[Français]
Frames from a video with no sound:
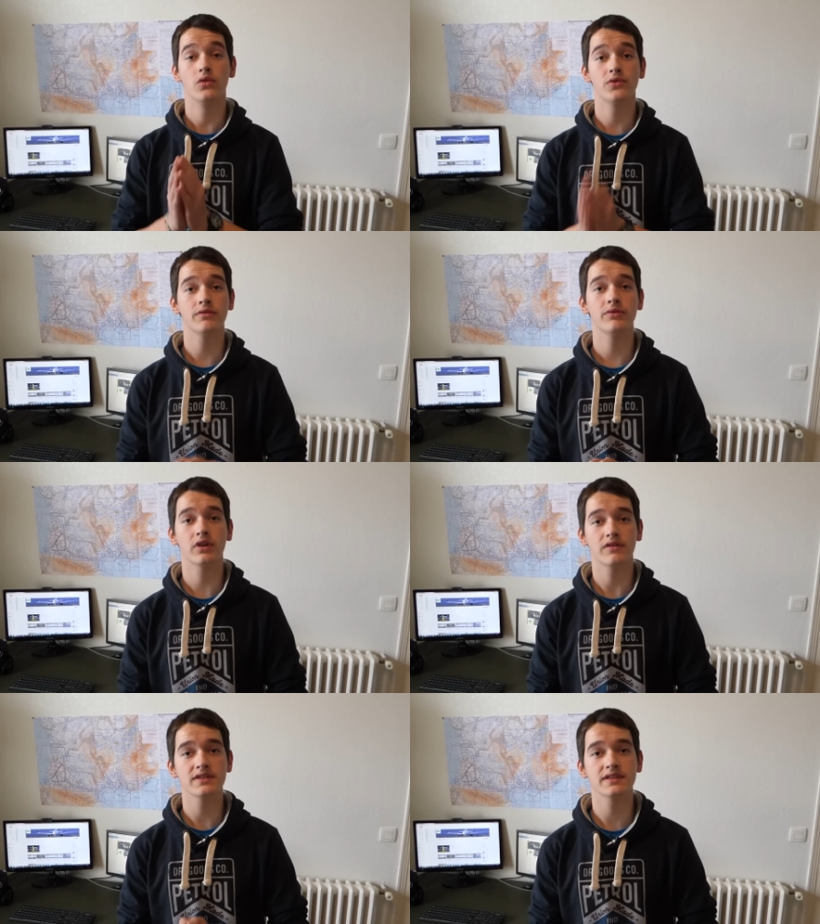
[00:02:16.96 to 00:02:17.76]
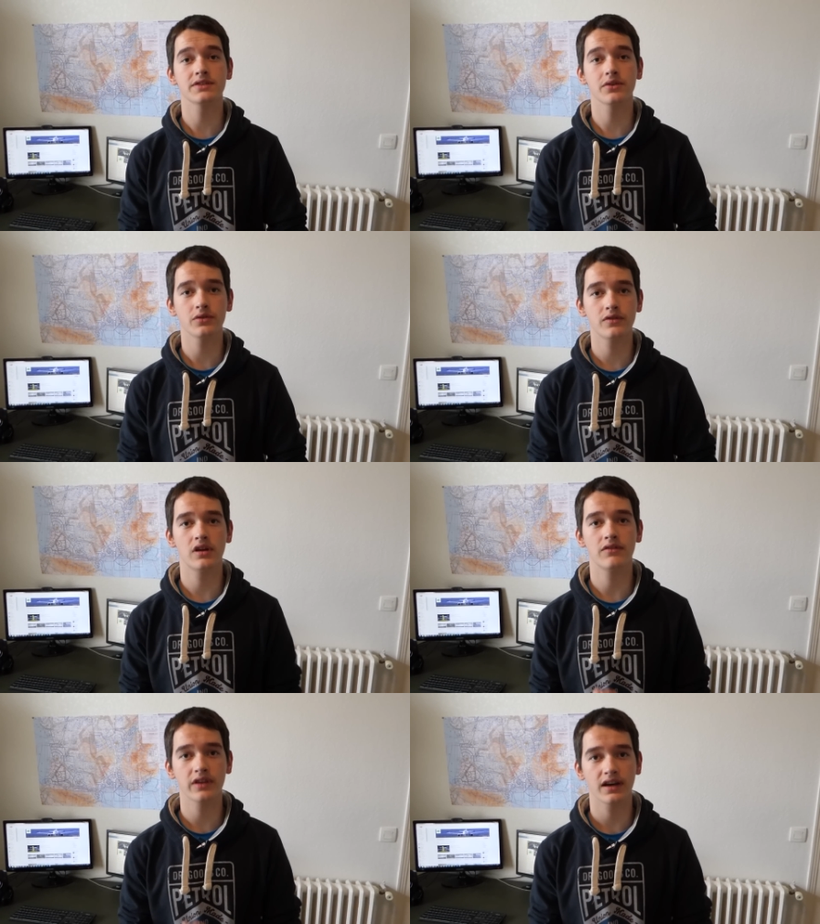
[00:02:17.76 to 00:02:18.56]
Une fois que vous aurez 25 heures de
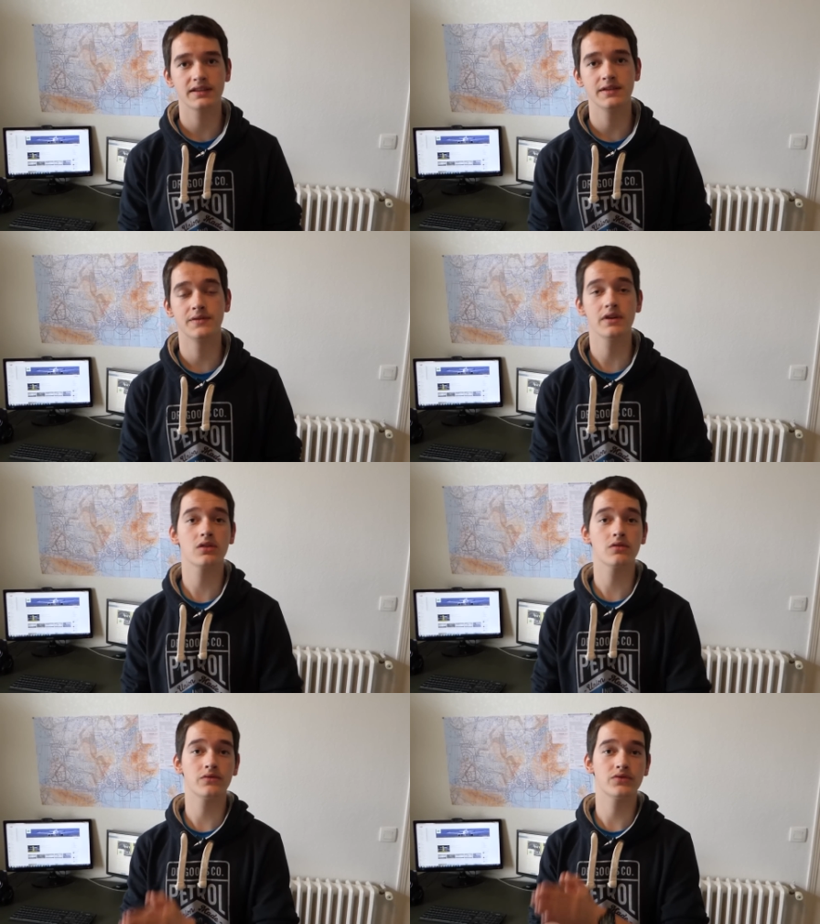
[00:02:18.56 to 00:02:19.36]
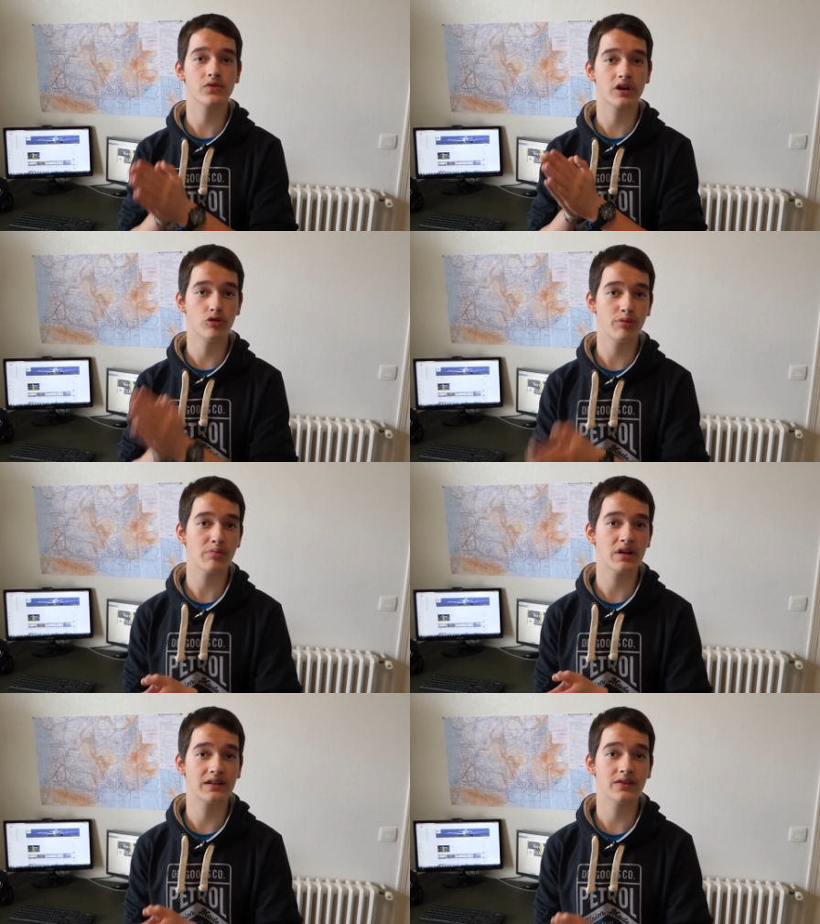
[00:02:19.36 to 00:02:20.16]
vol à votre actif et que vous aurez le
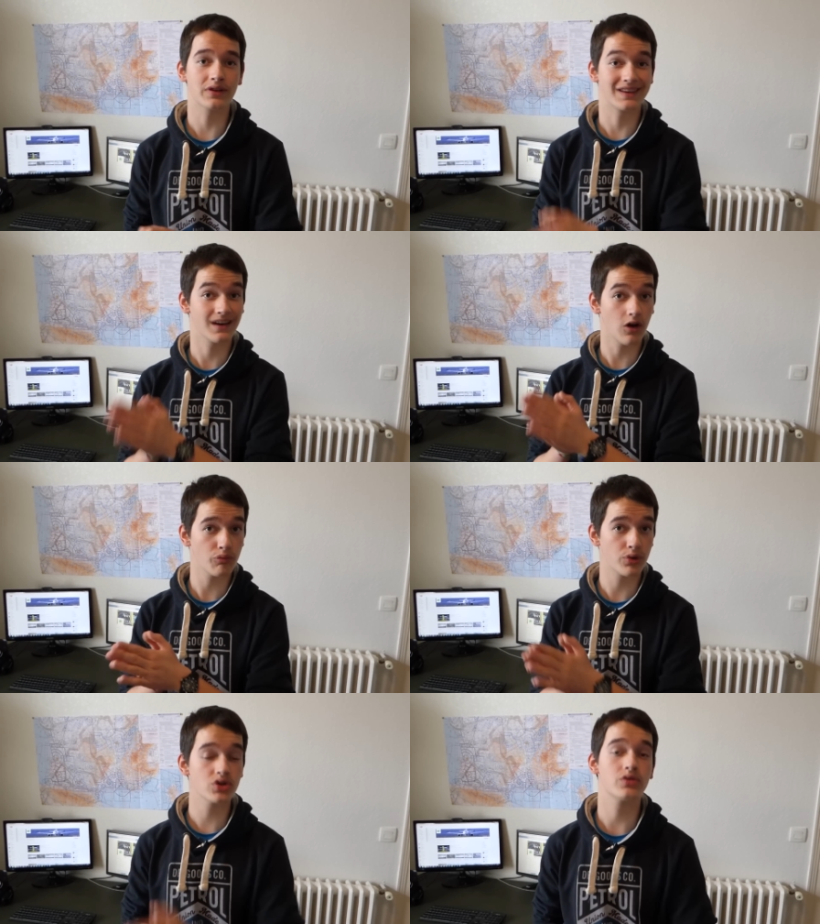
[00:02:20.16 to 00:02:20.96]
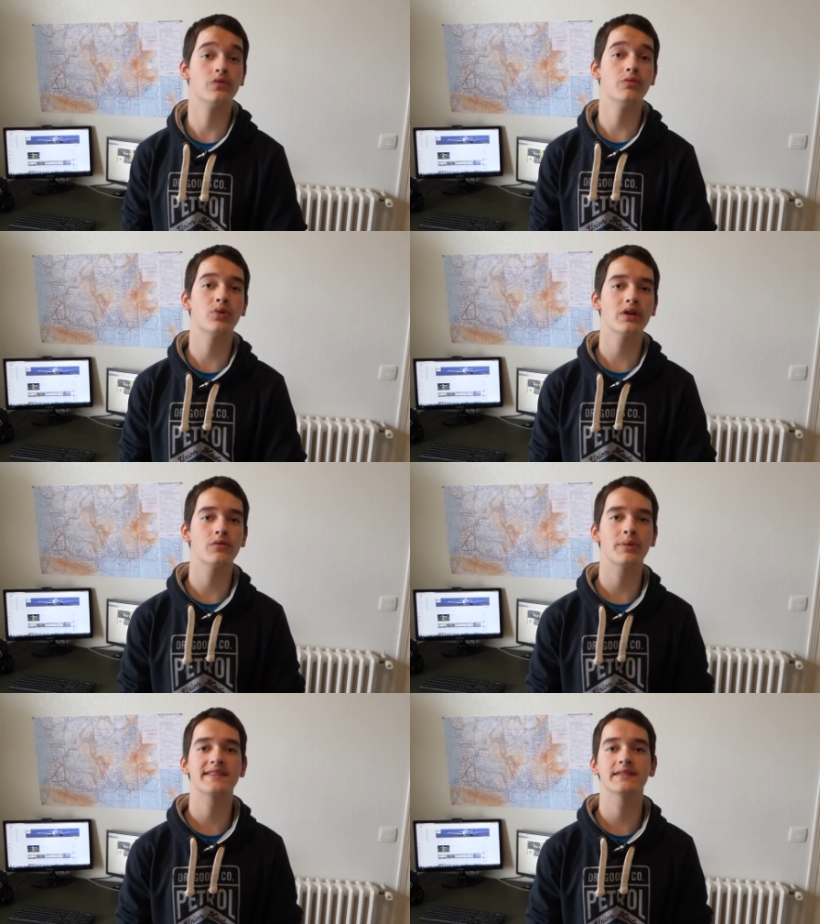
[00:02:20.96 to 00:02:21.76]
PPL théorique en poche, vous pourrez
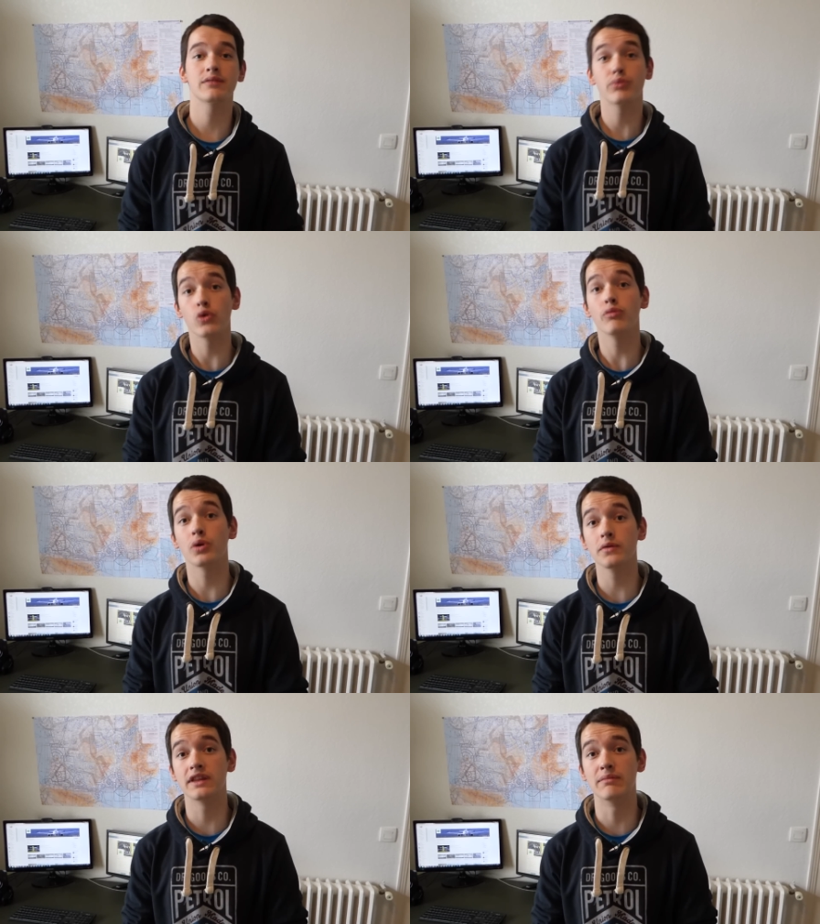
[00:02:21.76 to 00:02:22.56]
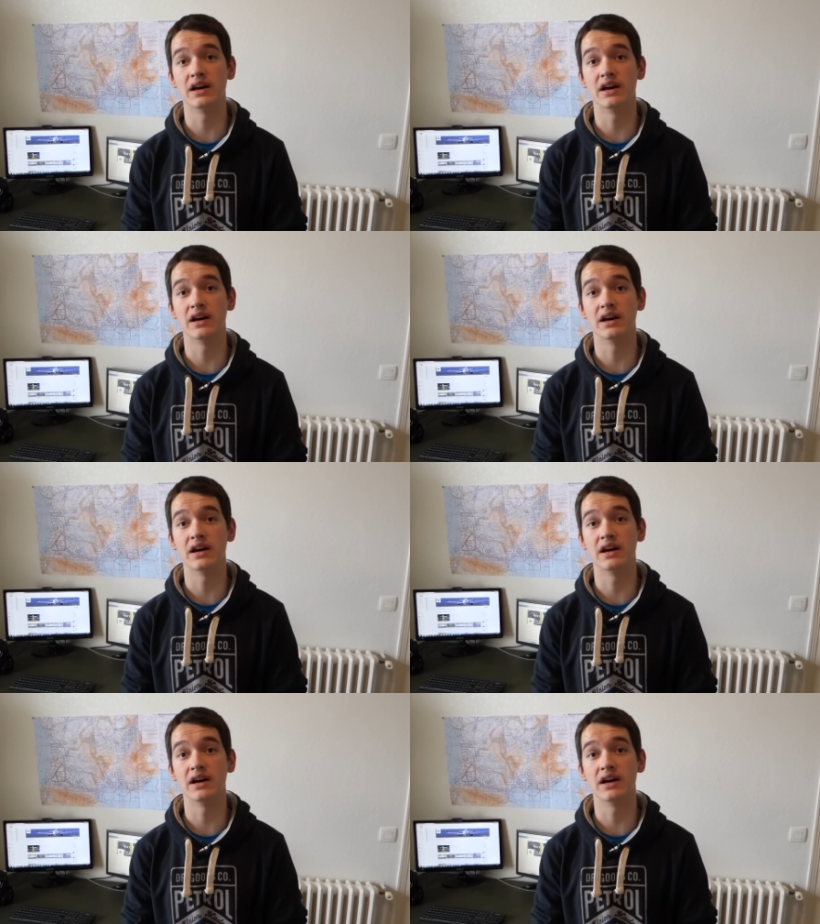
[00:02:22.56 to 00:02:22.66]
vous présenter pour le brevet de